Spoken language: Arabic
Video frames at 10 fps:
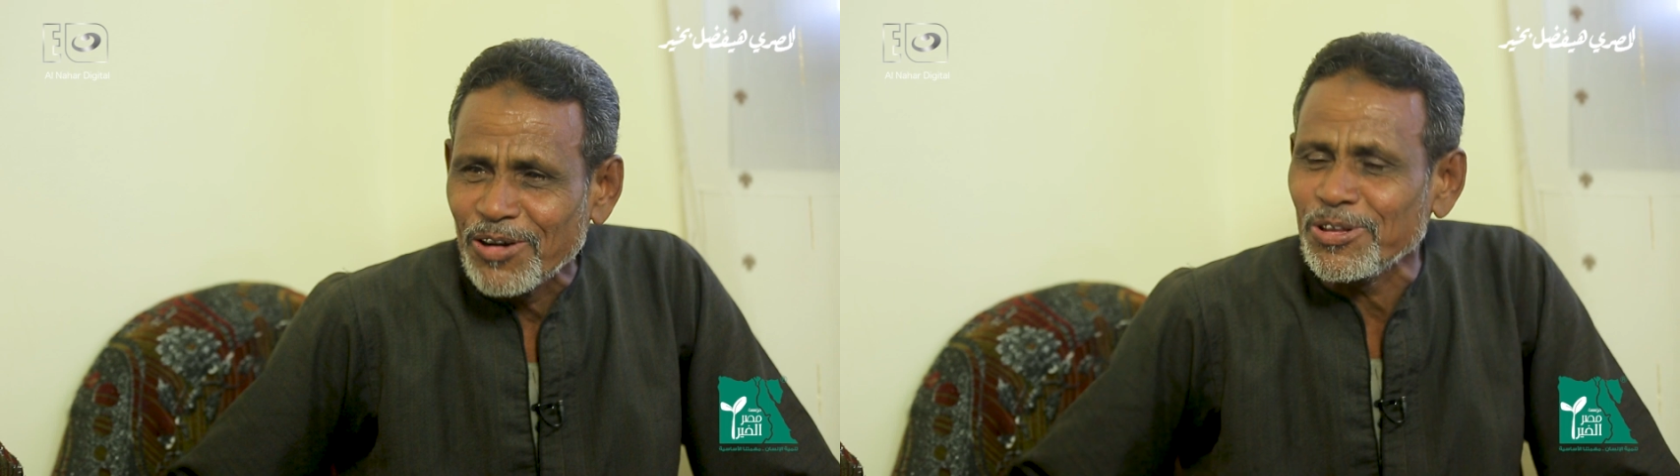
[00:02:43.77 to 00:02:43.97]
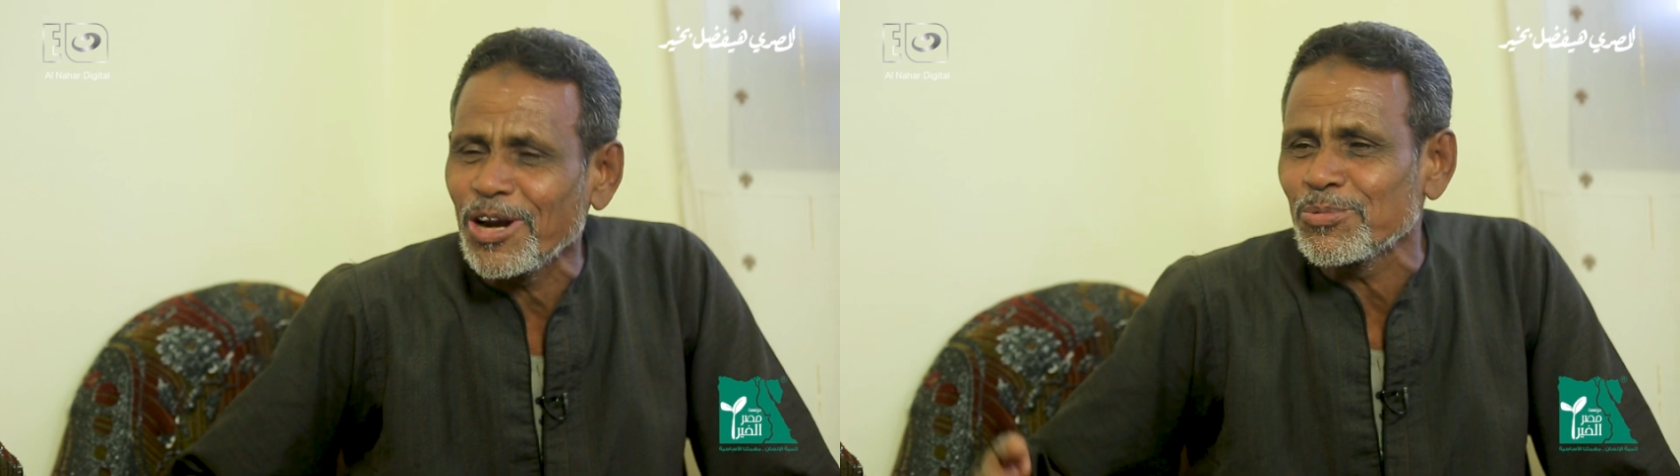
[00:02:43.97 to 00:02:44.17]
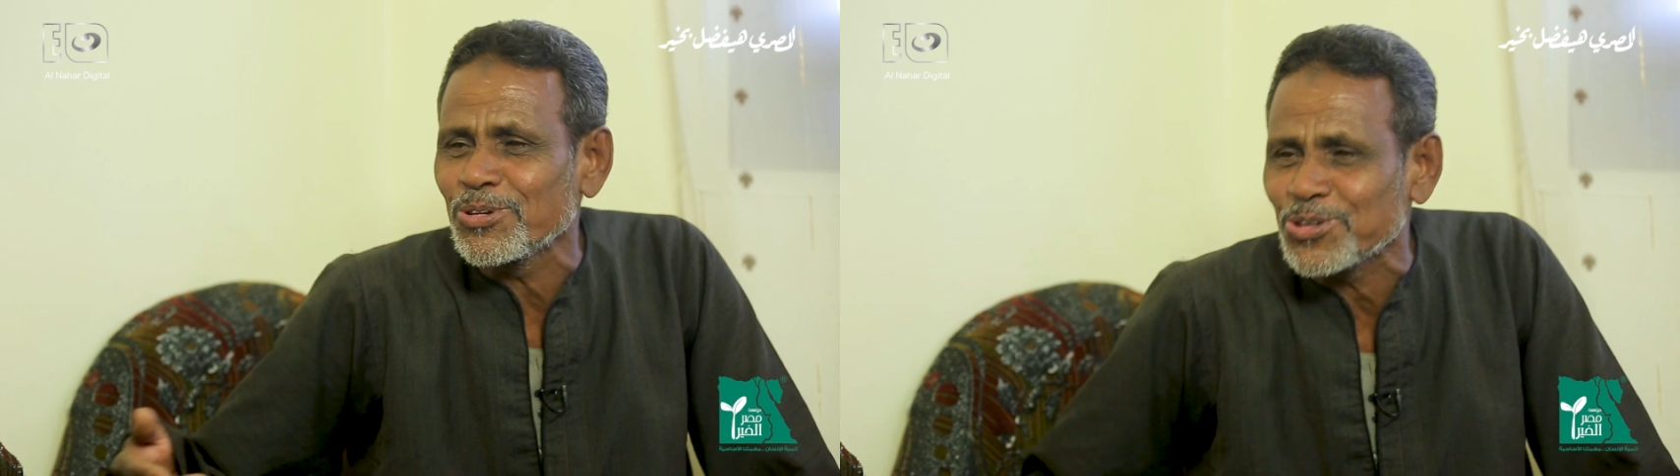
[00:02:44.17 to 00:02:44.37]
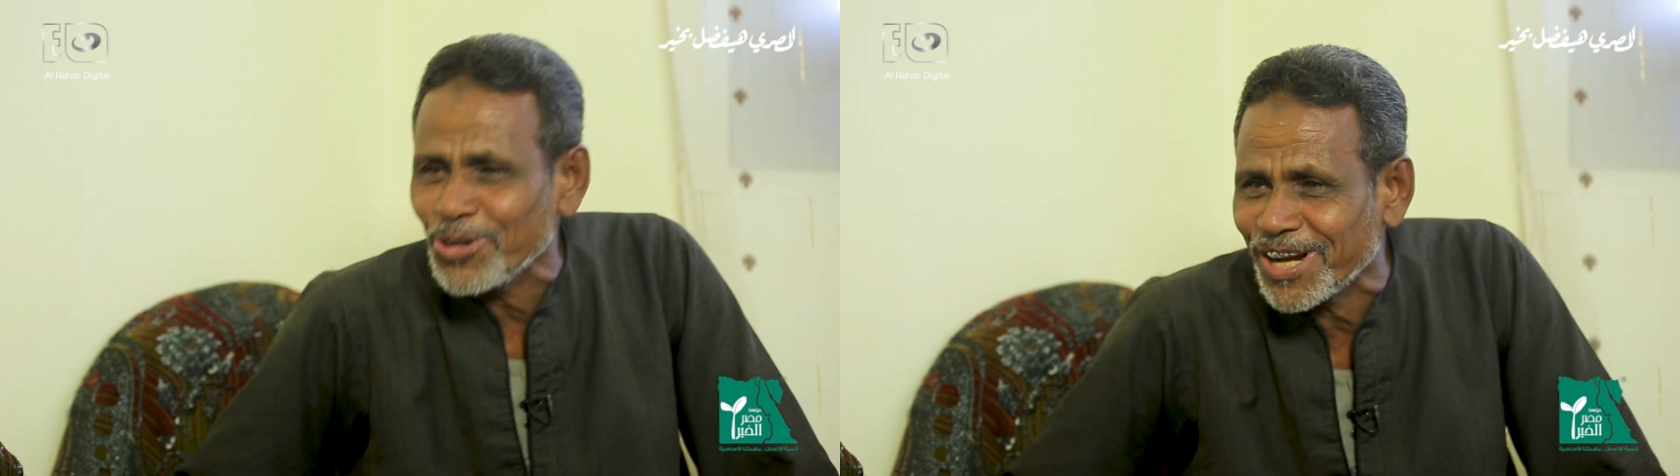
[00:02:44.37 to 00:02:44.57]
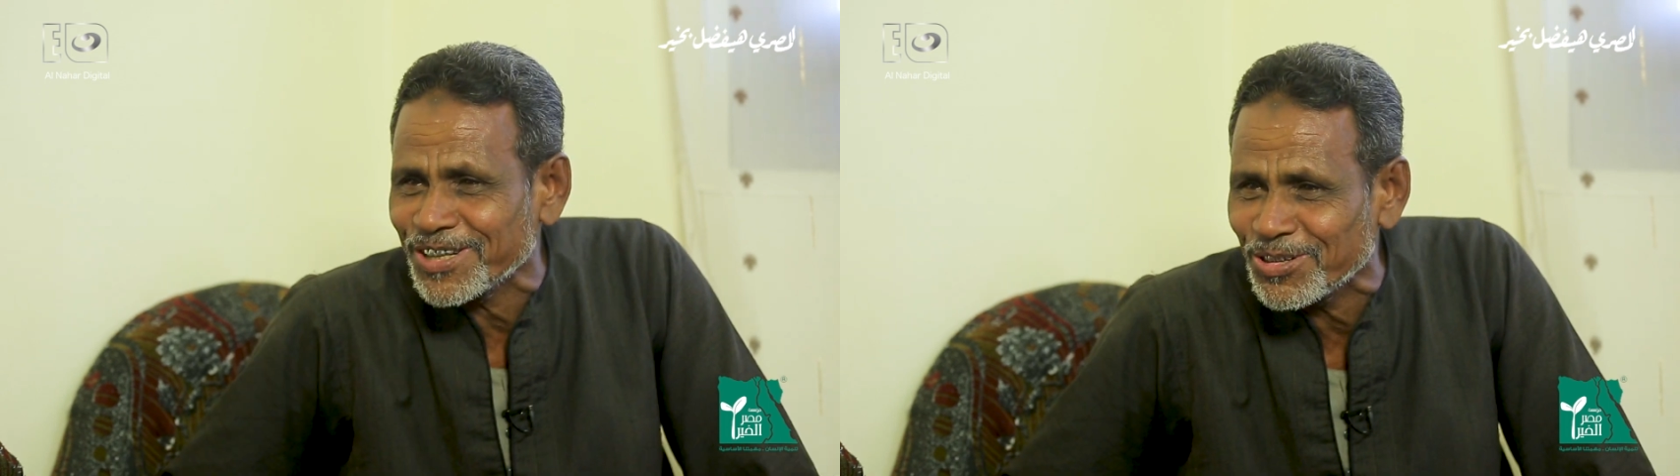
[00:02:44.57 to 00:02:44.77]
قلنا لهم انتوا
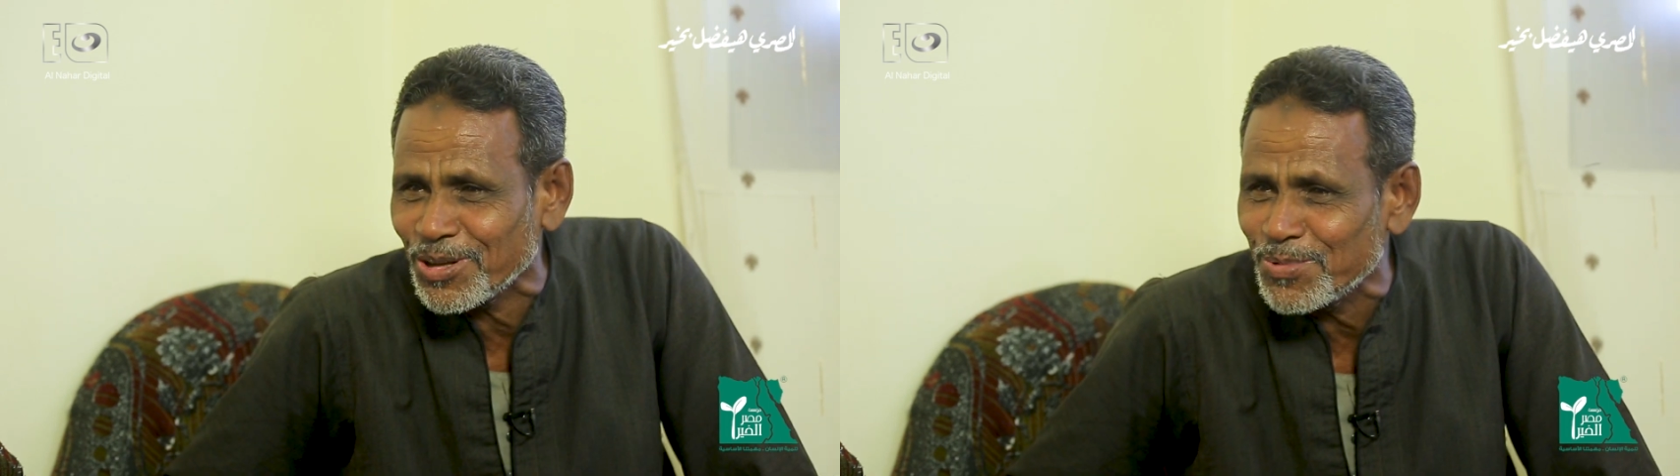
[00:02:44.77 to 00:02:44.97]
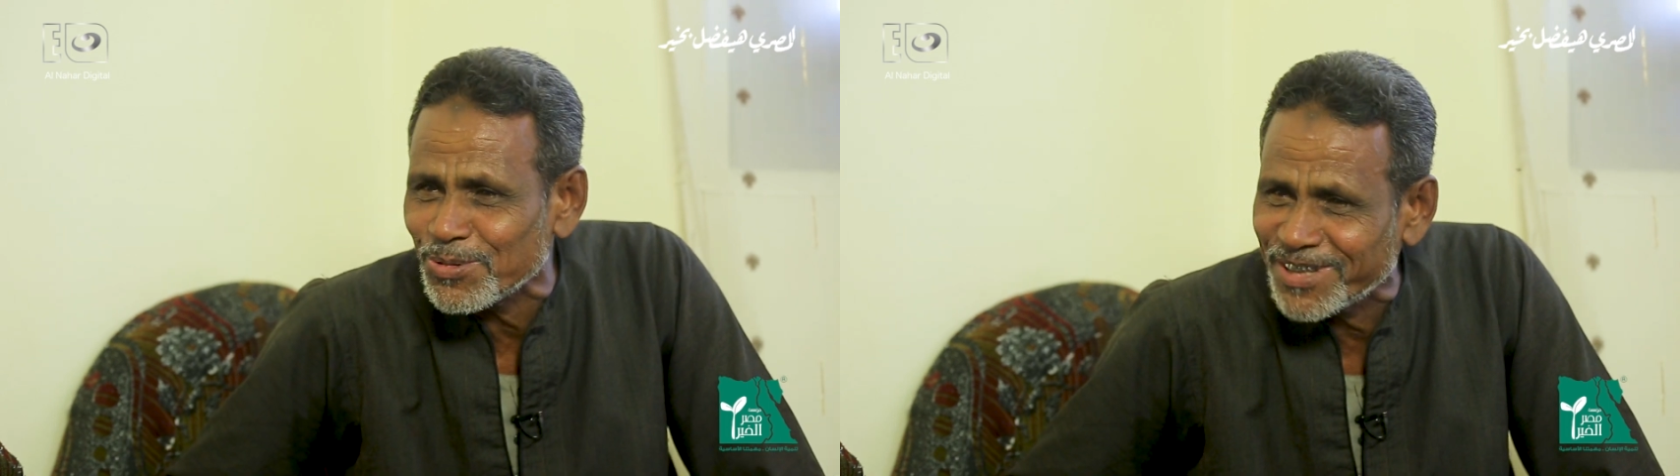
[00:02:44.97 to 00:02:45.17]
صح راح تهد البيوت